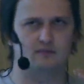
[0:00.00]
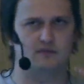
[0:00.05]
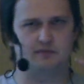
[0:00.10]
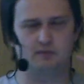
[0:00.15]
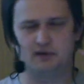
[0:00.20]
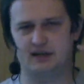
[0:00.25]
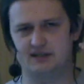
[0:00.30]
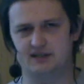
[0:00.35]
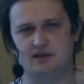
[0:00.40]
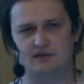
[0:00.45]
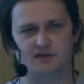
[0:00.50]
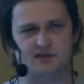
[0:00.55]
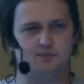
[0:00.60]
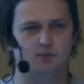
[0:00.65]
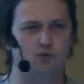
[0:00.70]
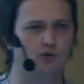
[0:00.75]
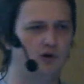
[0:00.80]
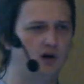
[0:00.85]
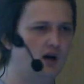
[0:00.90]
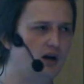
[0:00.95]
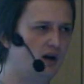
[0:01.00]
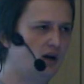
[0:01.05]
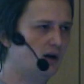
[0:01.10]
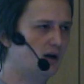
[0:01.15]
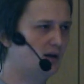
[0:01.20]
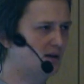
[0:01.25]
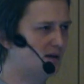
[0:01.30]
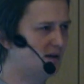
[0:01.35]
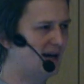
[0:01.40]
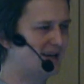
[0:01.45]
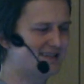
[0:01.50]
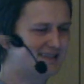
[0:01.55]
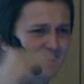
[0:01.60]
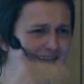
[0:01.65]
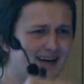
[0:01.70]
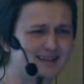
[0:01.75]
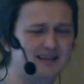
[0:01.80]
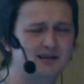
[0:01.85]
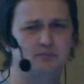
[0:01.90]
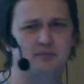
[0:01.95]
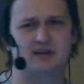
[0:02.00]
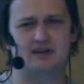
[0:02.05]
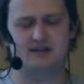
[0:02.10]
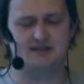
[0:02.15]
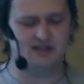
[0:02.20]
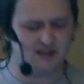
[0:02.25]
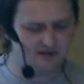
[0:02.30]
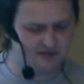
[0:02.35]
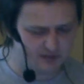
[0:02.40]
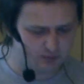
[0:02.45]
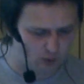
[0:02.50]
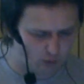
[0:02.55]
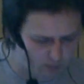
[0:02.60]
в микросервис по э, остаткам, микросервис